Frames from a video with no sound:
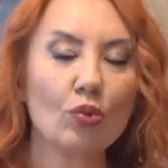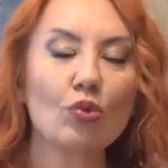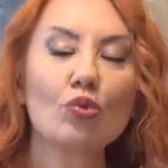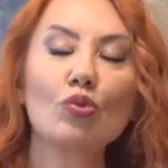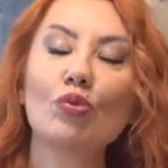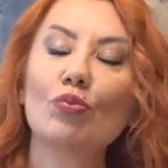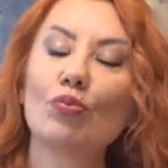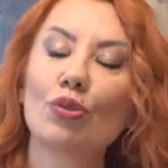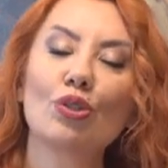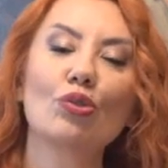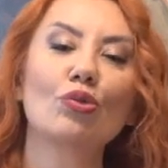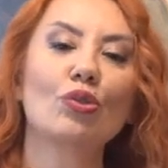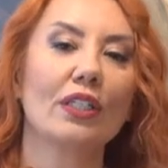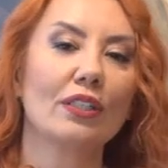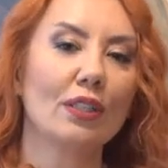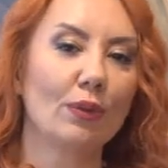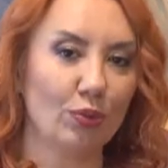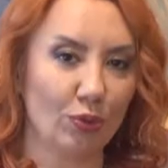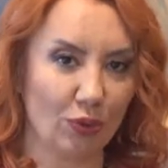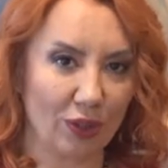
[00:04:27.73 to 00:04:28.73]
Uzun bir
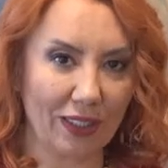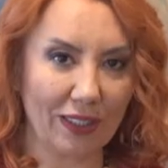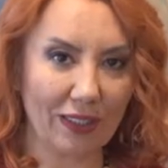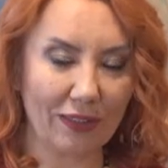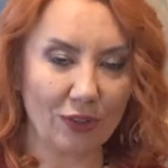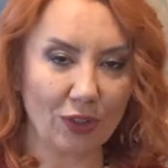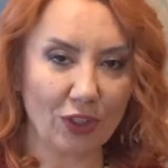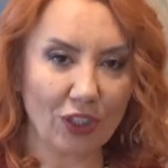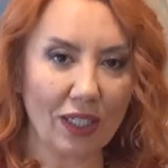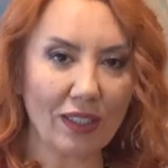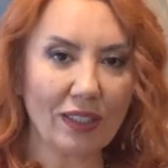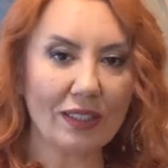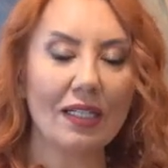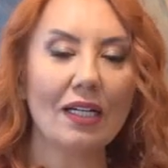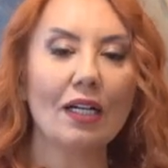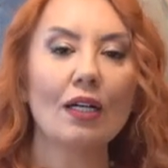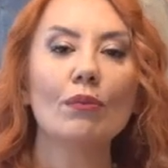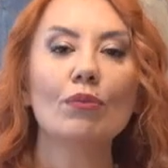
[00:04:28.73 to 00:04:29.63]
sürede burada kalacak.